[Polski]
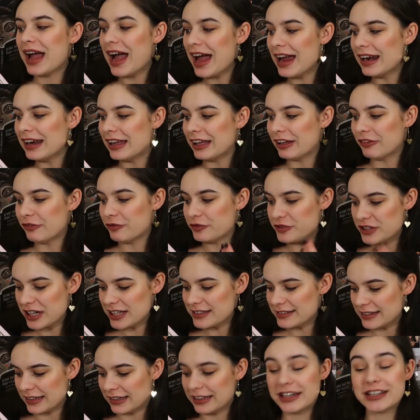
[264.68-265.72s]
Ale w
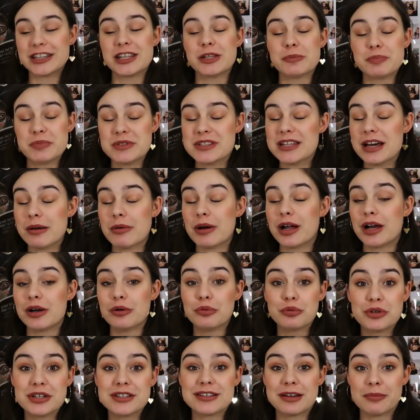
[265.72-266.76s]
czasach, kiedy pisała
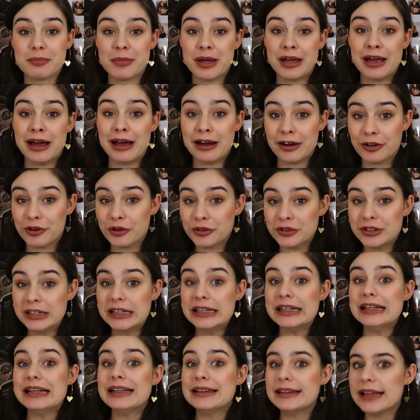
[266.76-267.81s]
Louisa May Alcott,
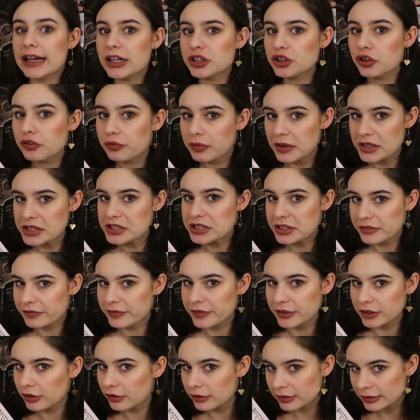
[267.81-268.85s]
tak to właśnie
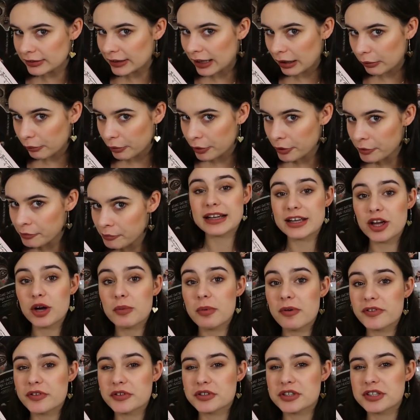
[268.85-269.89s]
wyglądało. Takie
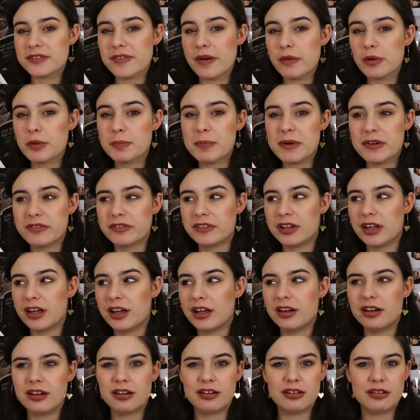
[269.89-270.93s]
obowiązywały
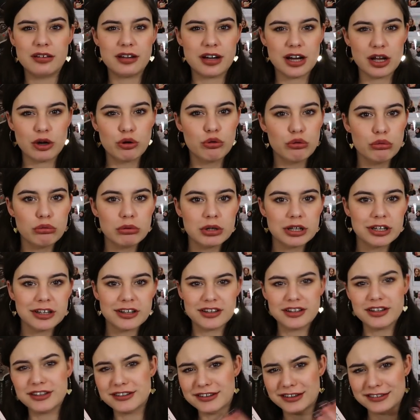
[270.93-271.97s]
pewne
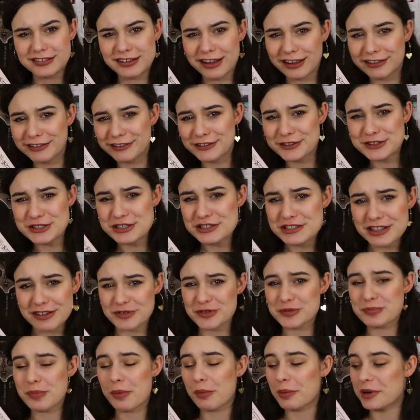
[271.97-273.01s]
reguły i zasady życia
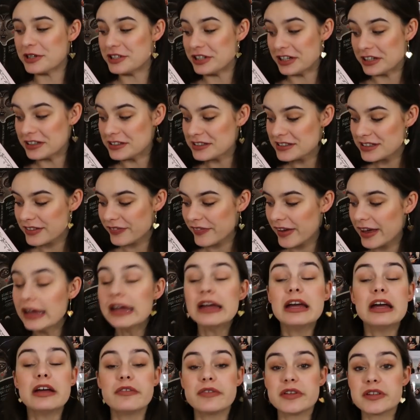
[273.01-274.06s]
w społeczeństwie,
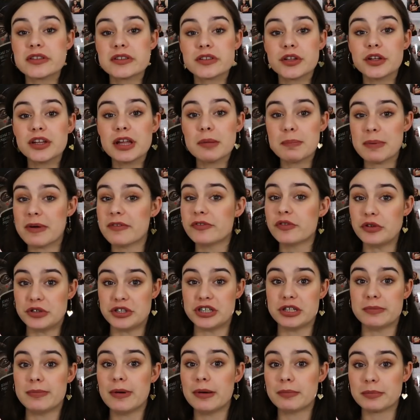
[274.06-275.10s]
więc to na pewno
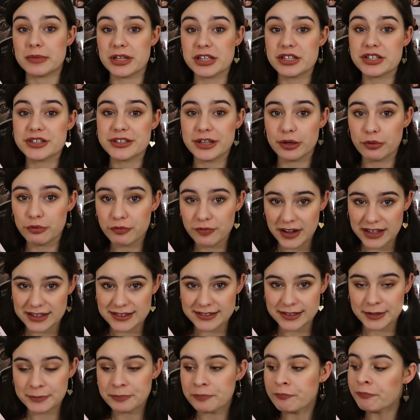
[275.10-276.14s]
trzeba mieć na
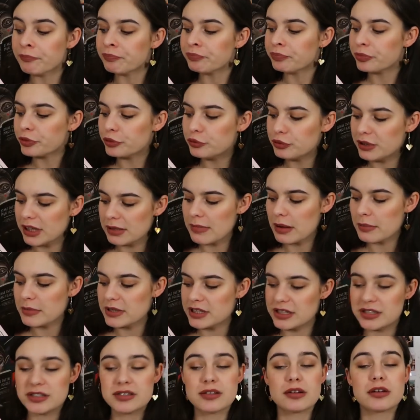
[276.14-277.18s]
uwadze. Tutaj
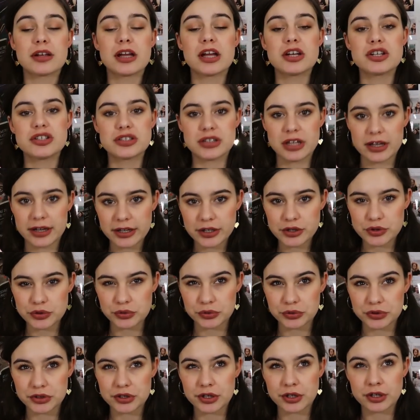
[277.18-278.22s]
mamy historię czterech
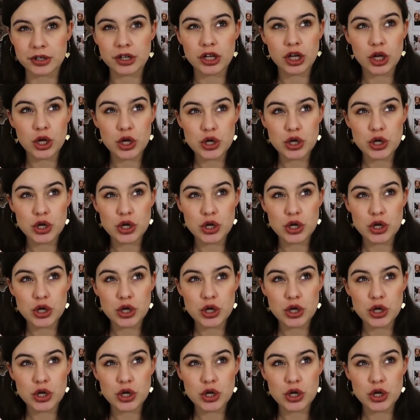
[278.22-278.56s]
sióstr.